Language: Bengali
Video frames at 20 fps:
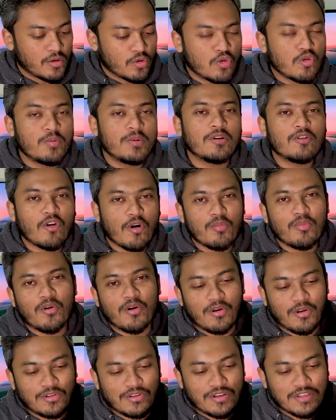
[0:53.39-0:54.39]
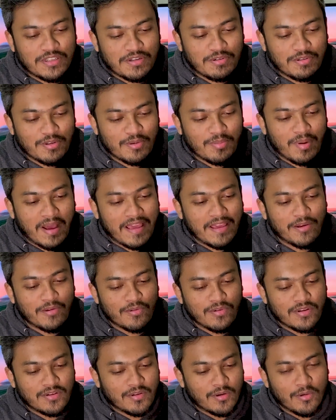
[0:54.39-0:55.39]
খুবই কম খরচ হয় যেহেতু বাইকও
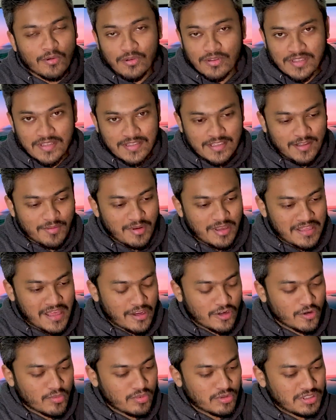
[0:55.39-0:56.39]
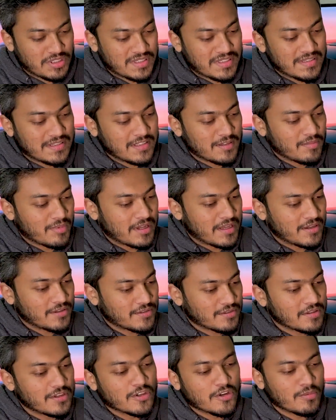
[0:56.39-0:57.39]
একটু লো সিসি বাইক একশো পঁচিশ সিসি বাইক
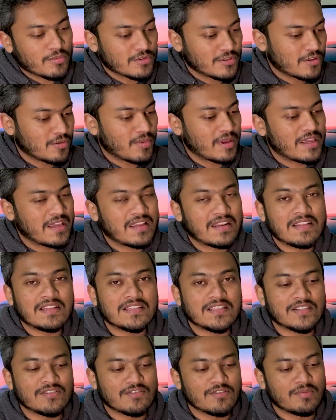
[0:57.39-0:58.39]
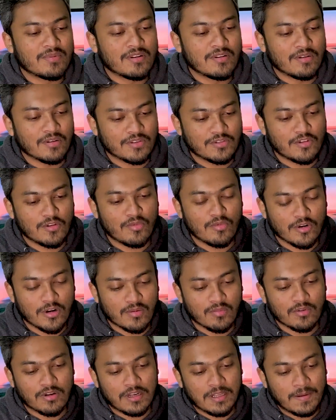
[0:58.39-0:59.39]
এই সমস্ত বাইকের ইঞ্জিন রিভিল কষ্ট
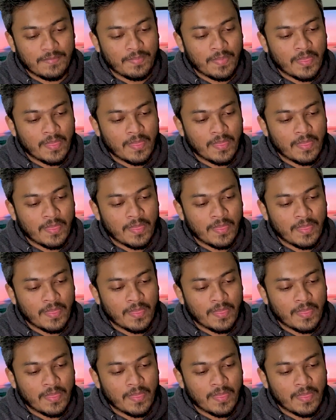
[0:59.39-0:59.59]
মোটামুটি